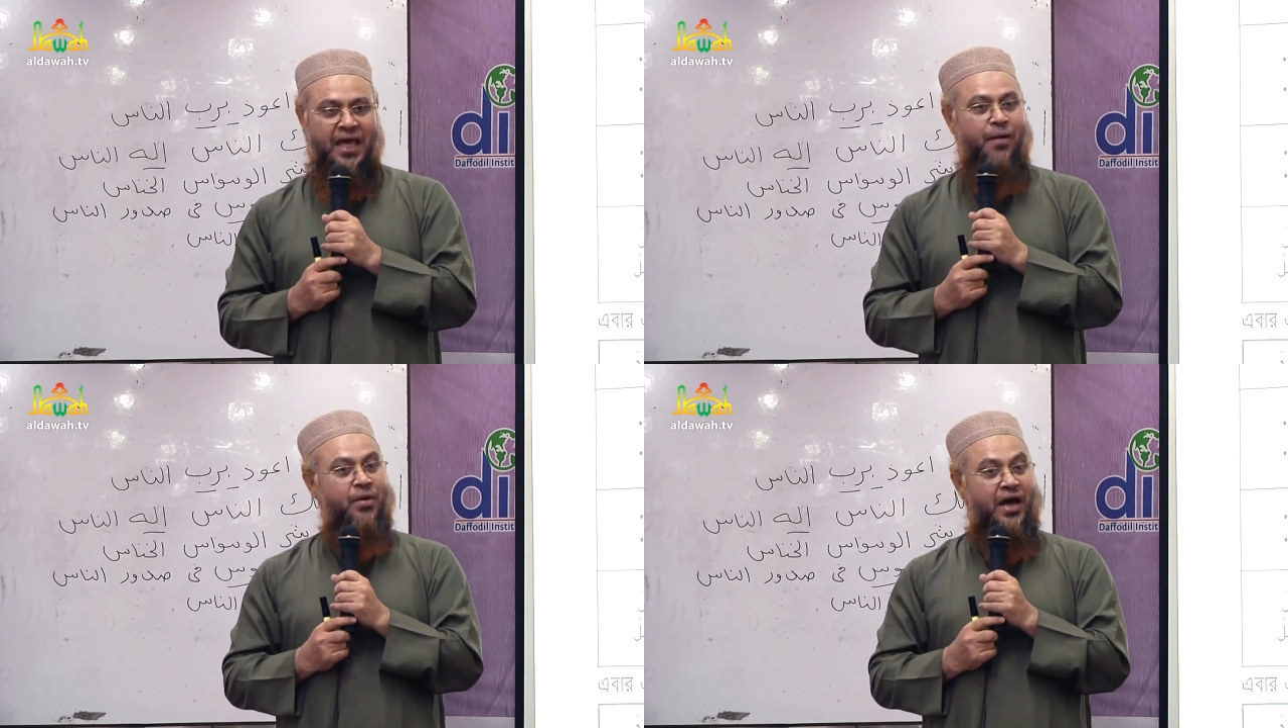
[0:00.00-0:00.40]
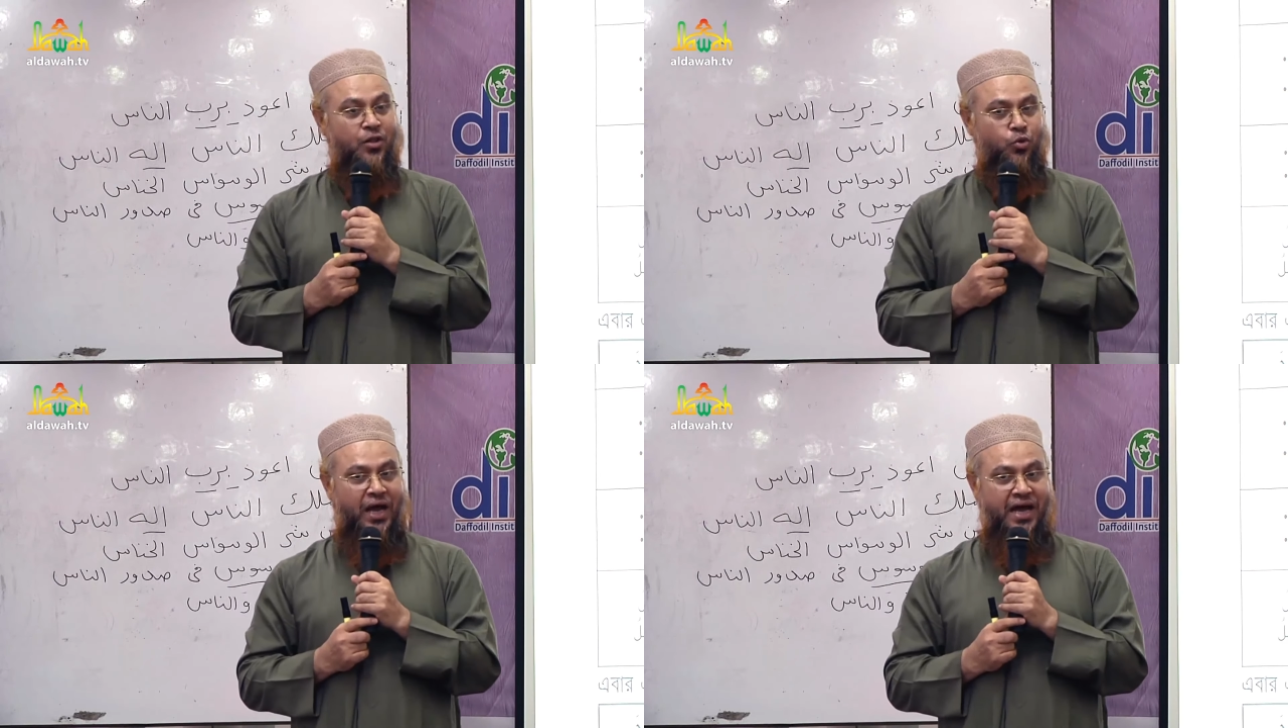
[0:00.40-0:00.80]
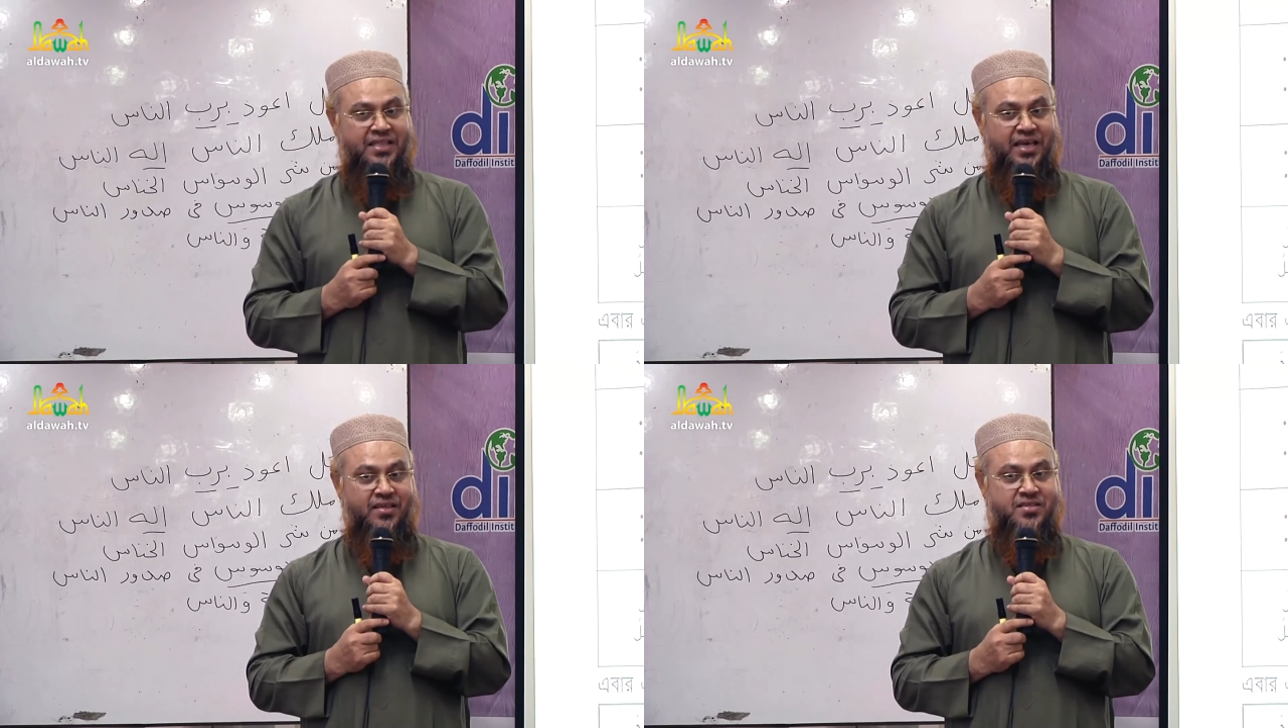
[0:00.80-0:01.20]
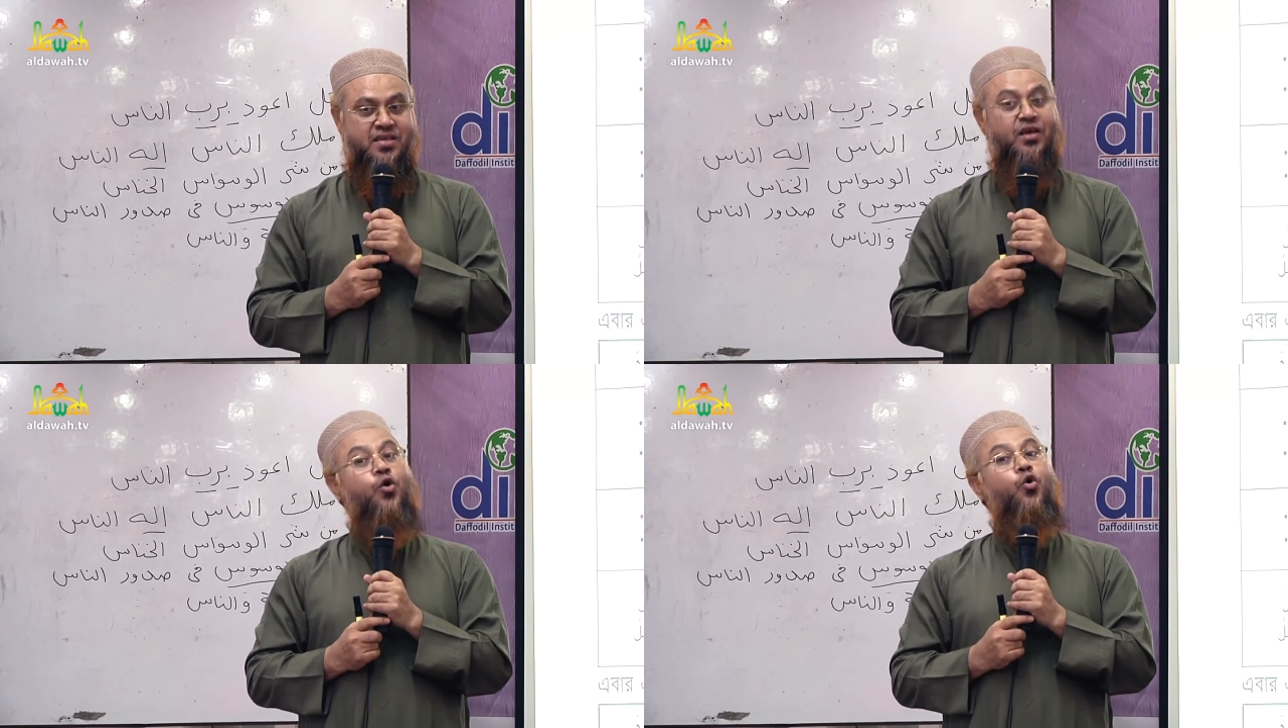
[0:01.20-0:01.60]
এমরাতুল আজিজ
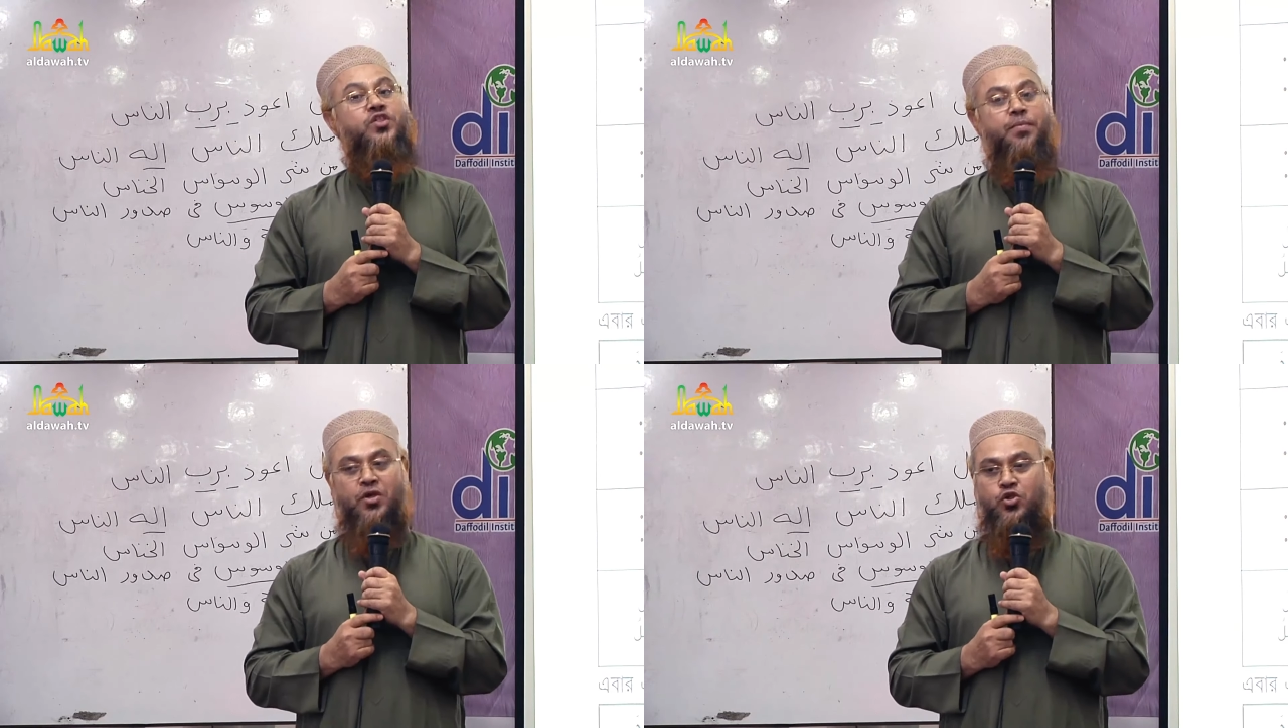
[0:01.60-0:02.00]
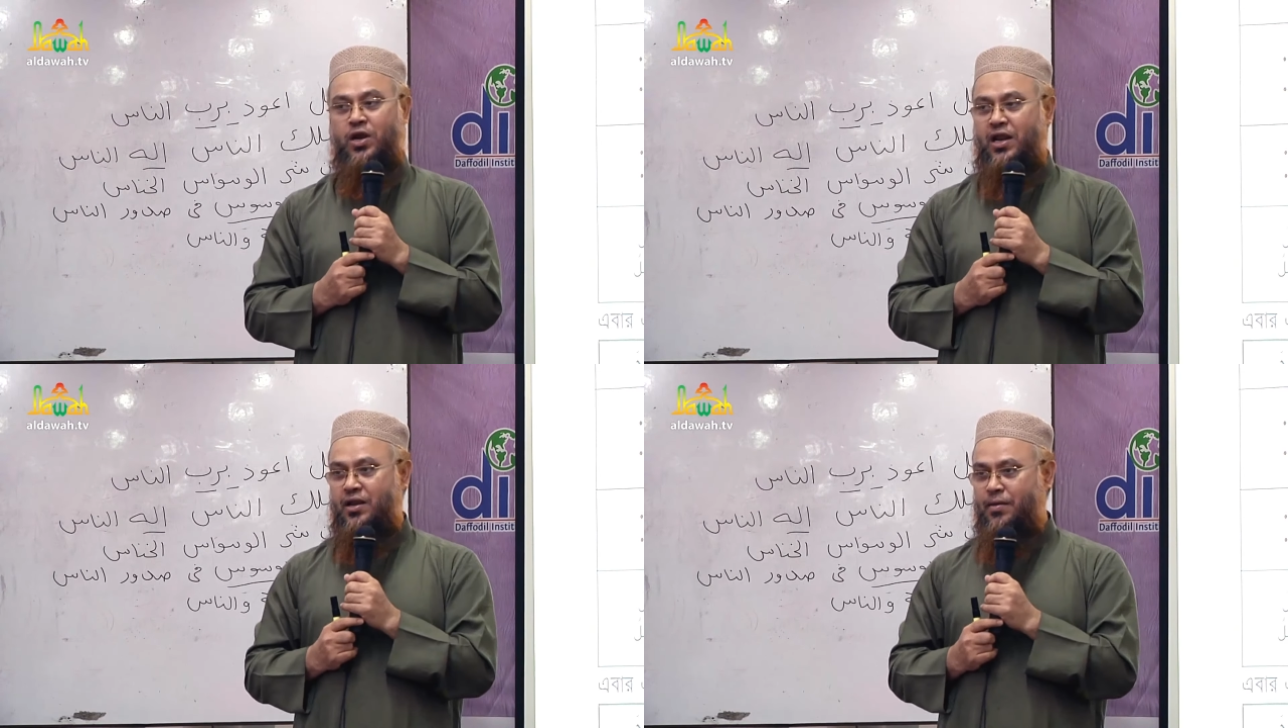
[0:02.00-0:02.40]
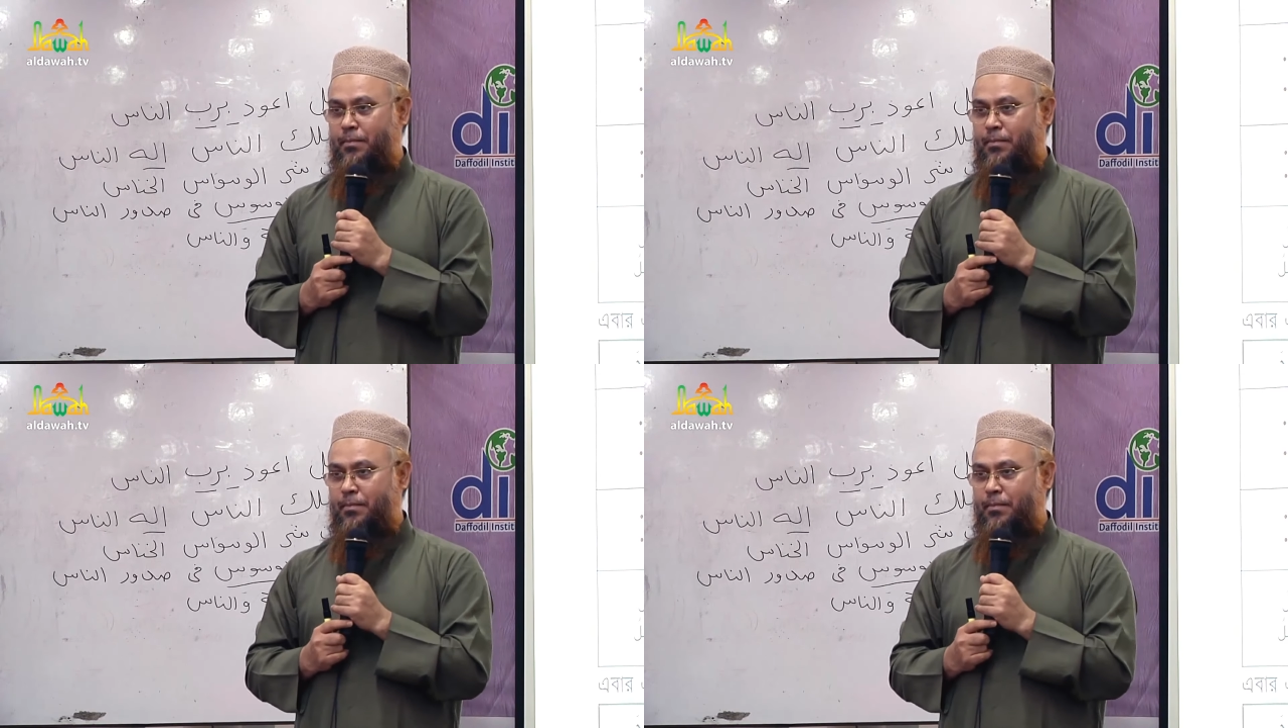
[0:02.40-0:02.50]
ওই যে মিশরের